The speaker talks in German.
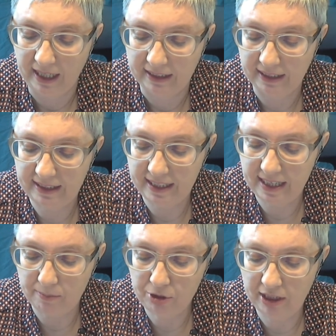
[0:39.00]
Das ist ein
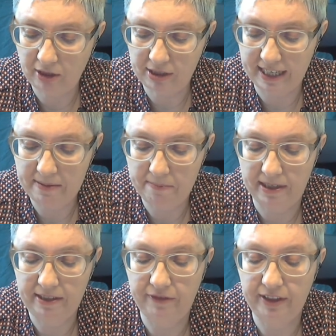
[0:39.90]
Abschnitt aus einem
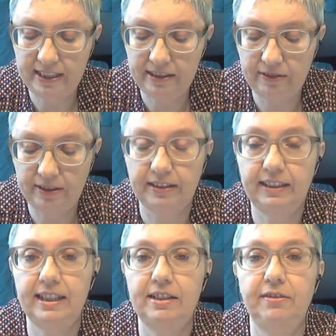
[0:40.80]
Manifest,
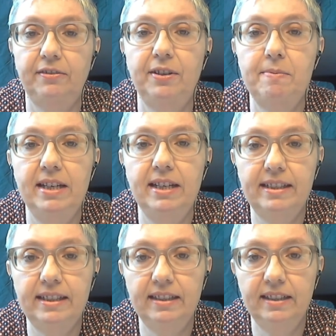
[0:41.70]
das
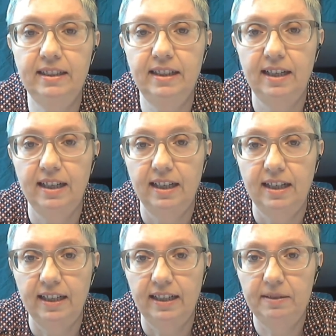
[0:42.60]
Feministinnen
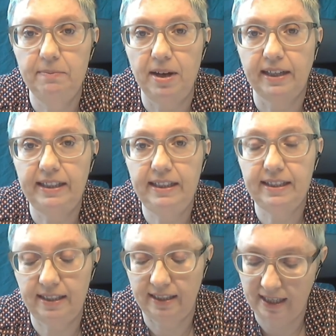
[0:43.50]
in
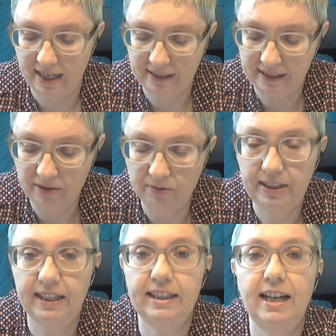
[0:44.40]
Paris
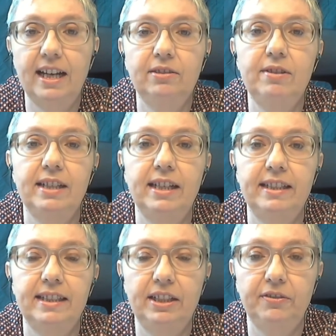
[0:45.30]

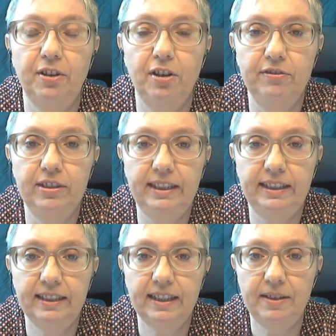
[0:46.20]
1868
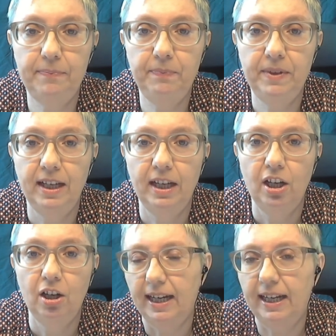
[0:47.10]
veröffentlicht haben.
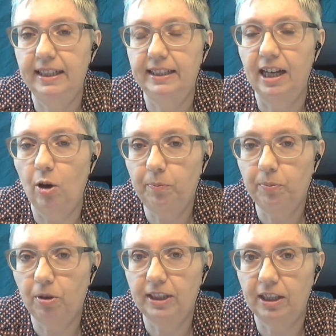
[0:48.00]
Eine der
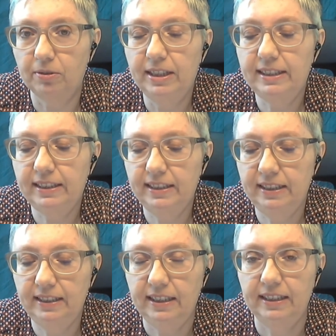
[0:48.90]

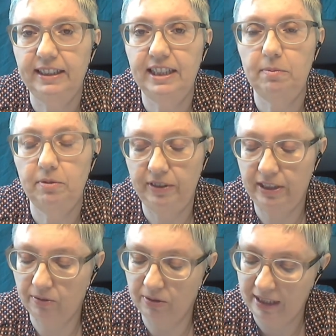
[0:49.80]
Hauptprotagonistinnen dieser
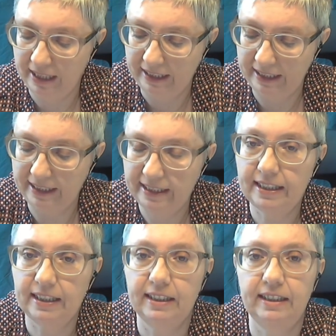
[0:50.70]
Bewegung
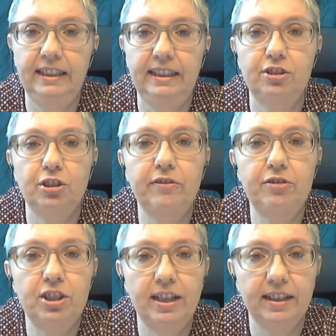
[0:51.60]
ist die
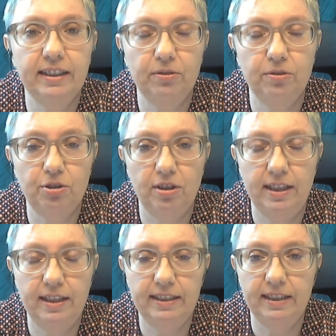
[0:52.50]
Schriftstellerin und
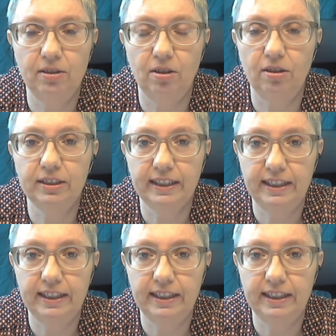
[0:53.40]
Journalistin André